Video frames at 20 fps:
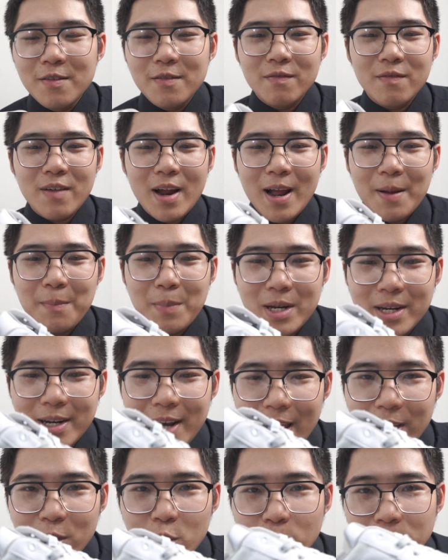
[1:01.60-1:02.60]
Và mình
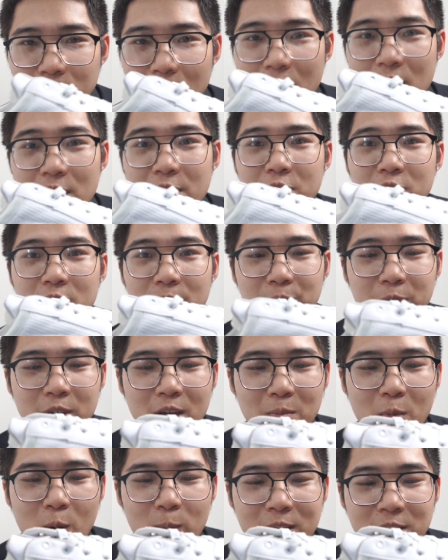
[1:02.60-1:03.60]
đã dùng nó để chụp cho
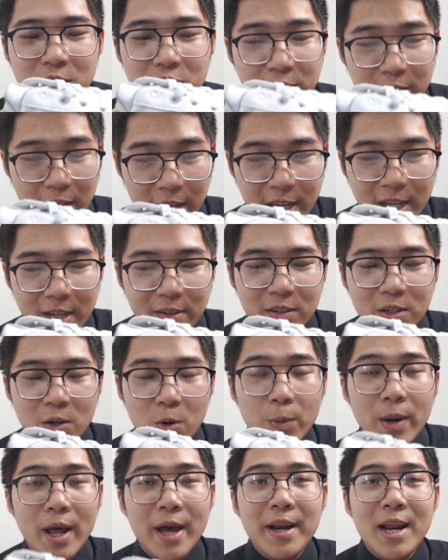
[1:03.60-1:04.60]
một cái sự kiện,
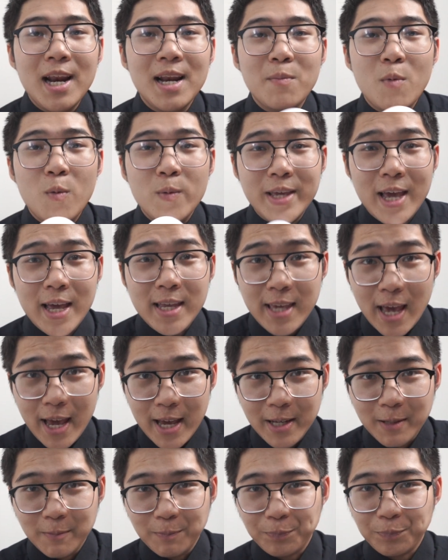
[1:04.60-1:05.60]
cụ thể đây là một giải
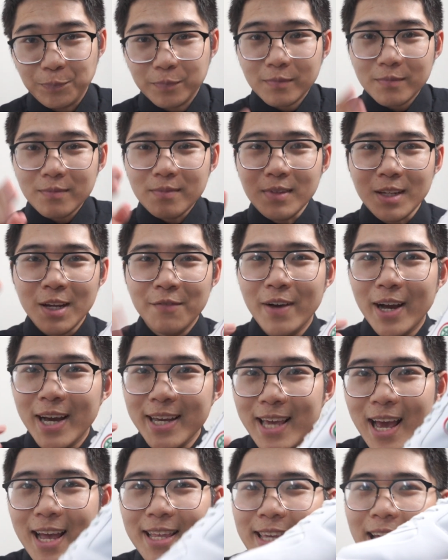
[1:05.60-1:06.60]
chạy. Và cái
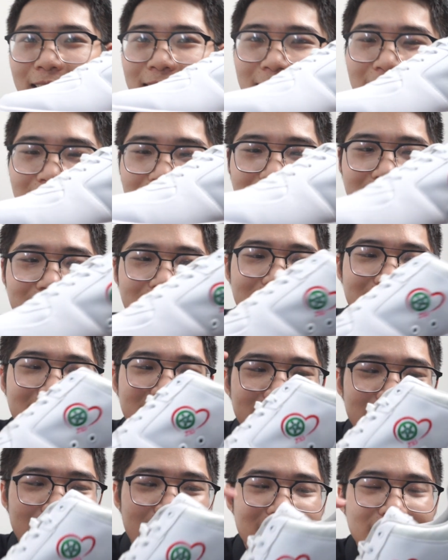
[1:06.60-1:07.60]
giải chạy này á,
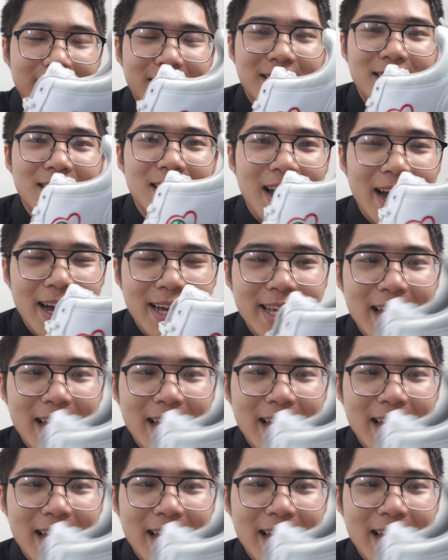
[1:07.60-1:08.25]
nó chính là cái